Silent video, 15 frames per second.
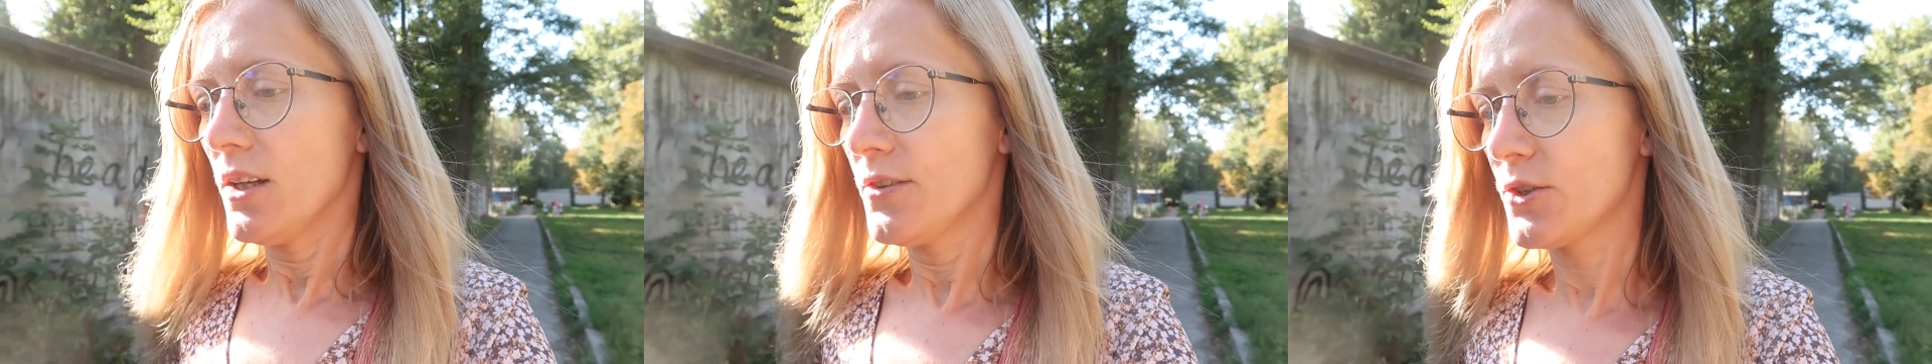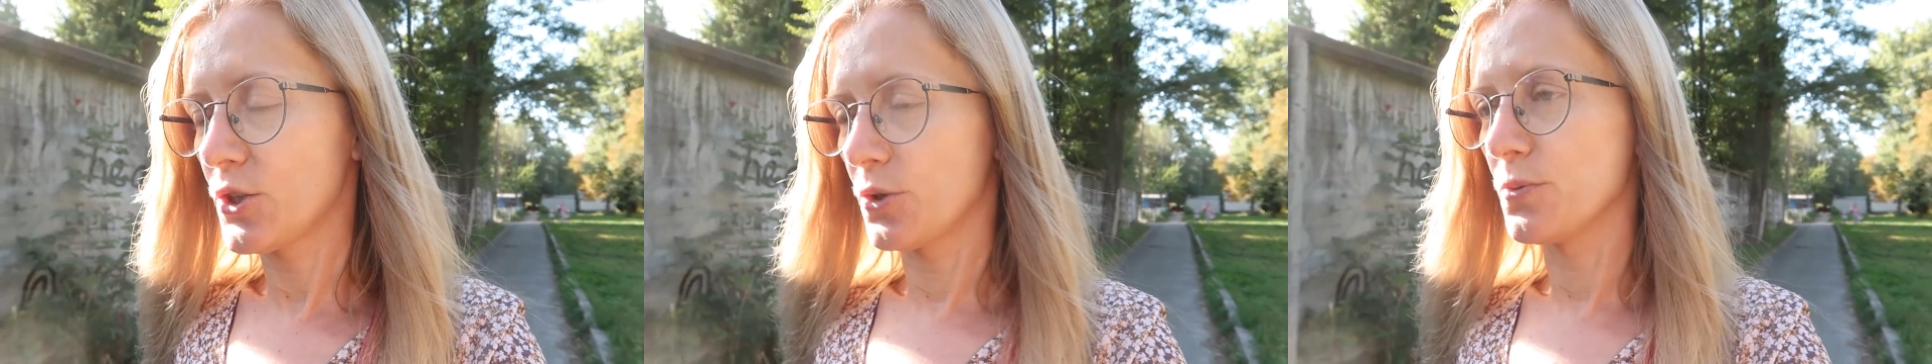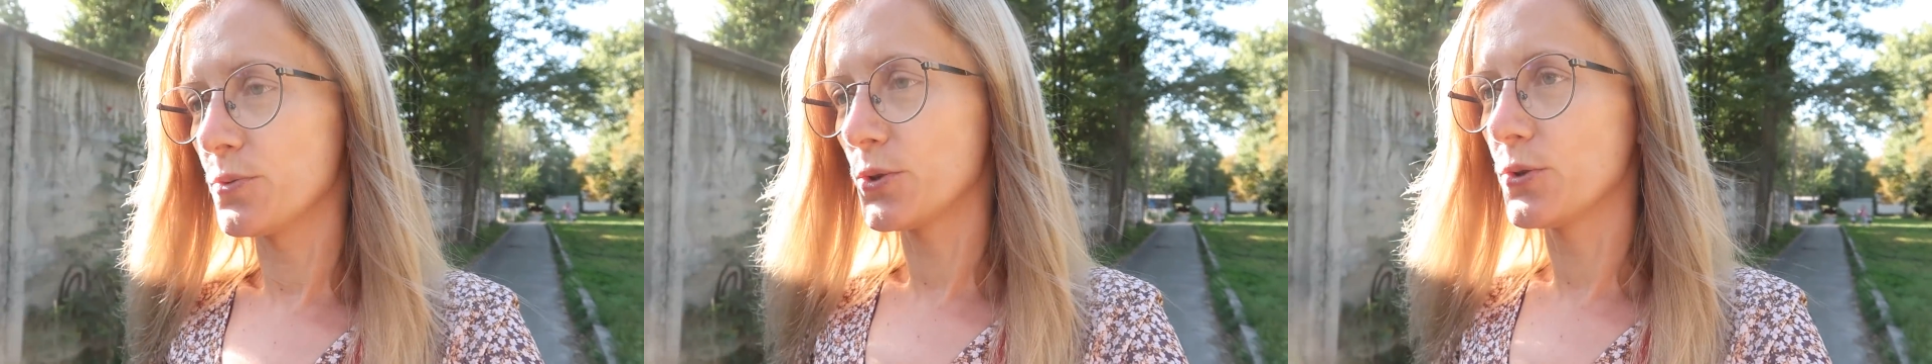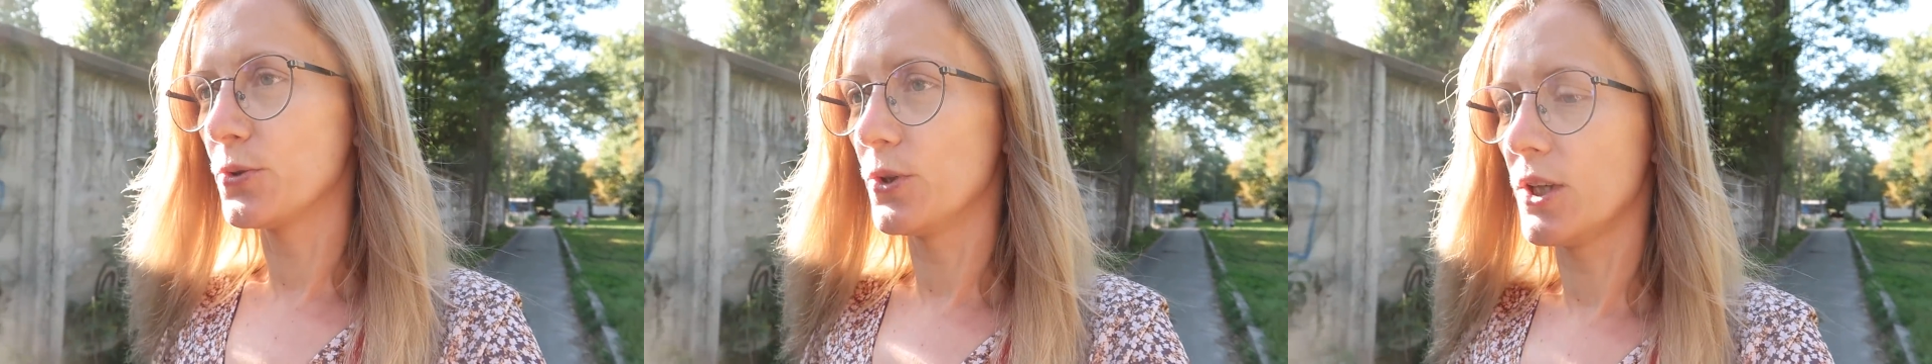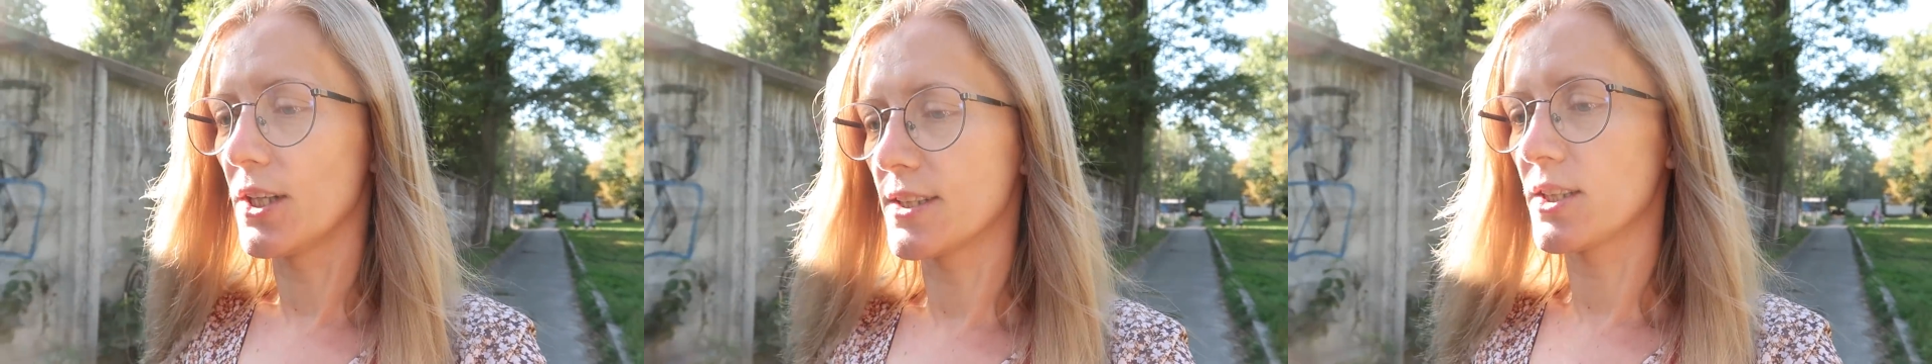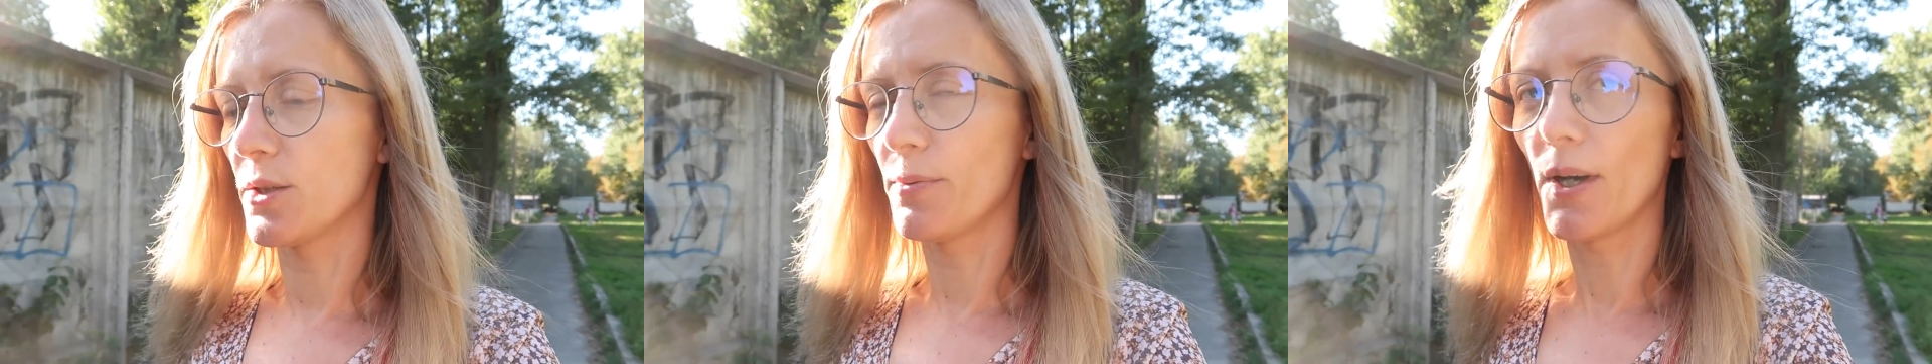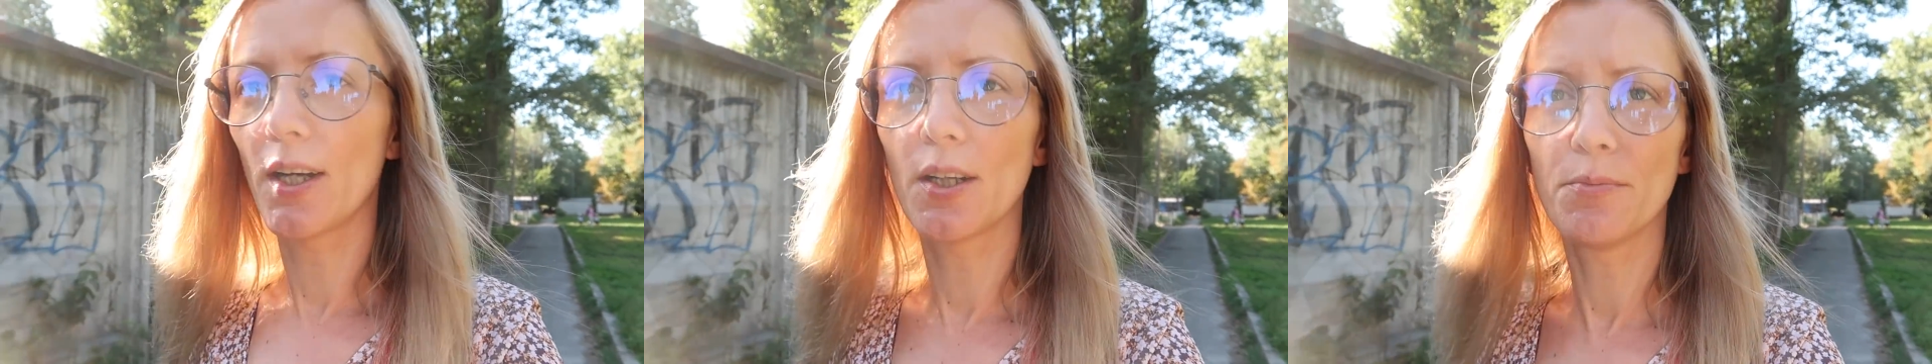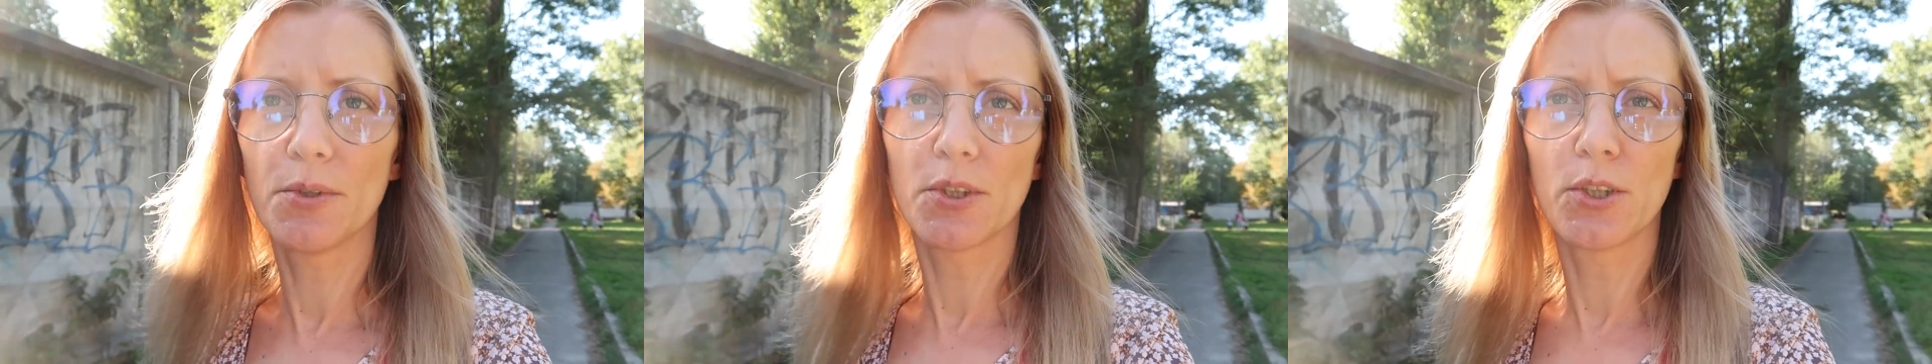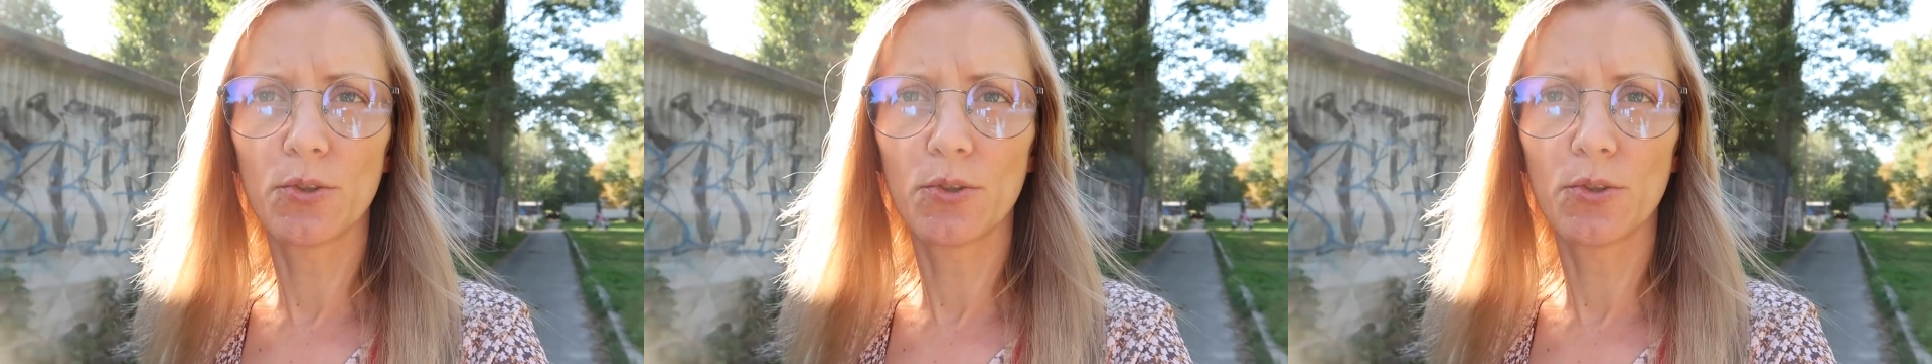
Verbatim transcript: Все, буду гулять с собаками.